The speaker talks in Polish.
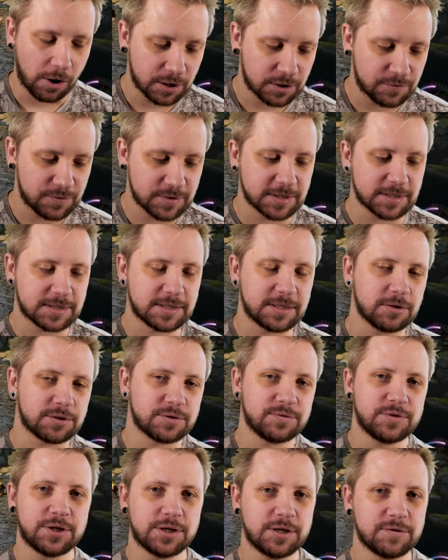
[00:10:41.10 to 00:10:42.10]
O Inkwizycji
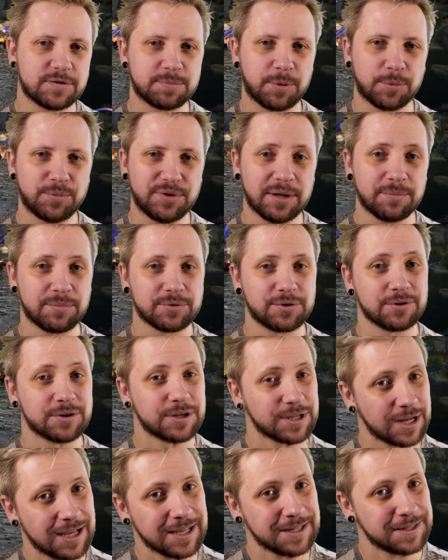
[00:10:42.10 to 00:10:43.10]
oczywiście nie wspominam, bo to
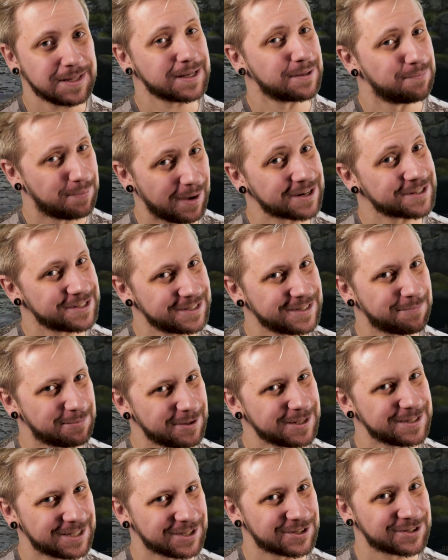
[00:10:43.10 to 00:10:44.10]
gra jednak bardziej na
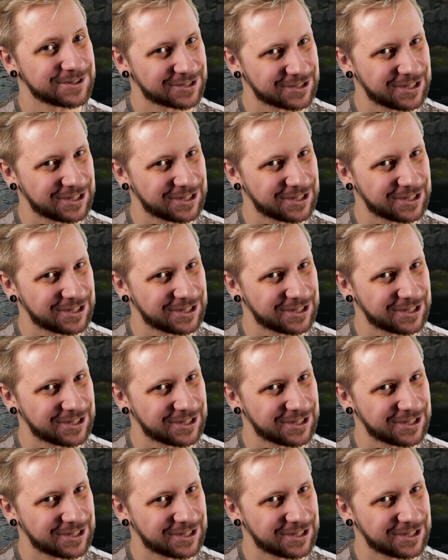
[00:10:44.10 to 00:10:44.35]
PlayStation